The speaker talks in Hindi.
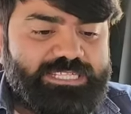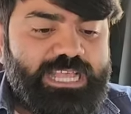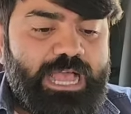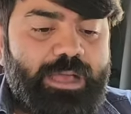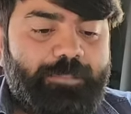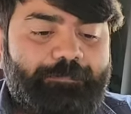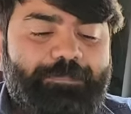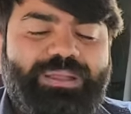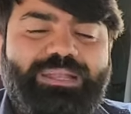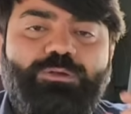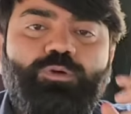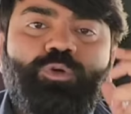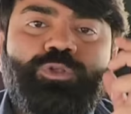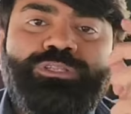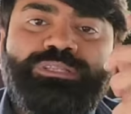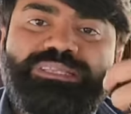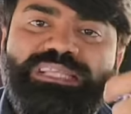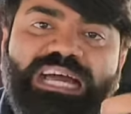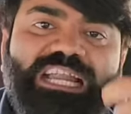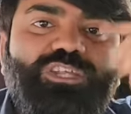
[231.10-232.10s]
जहां पर
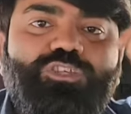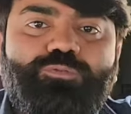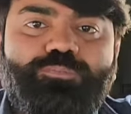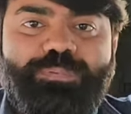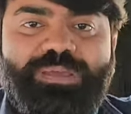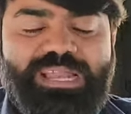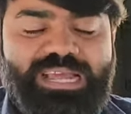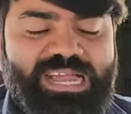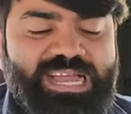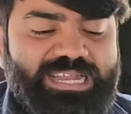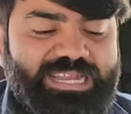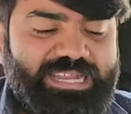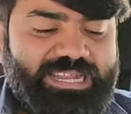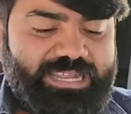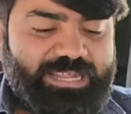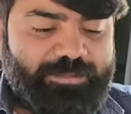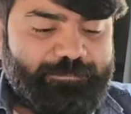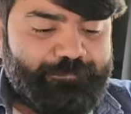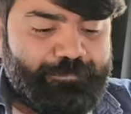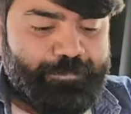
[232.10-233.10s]
उनतालीस रुपए लगाने
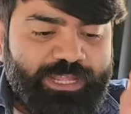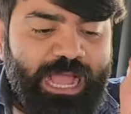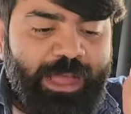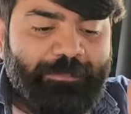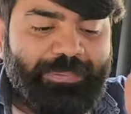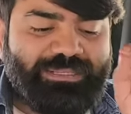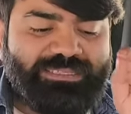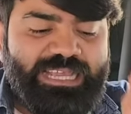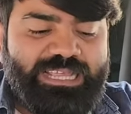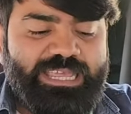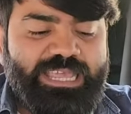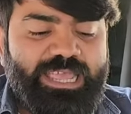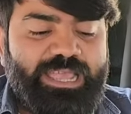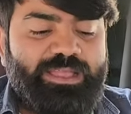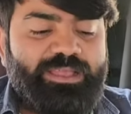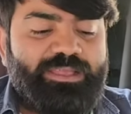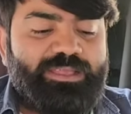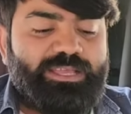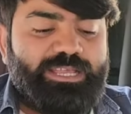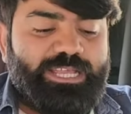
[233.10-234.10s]
हैं और यहां पर देखिए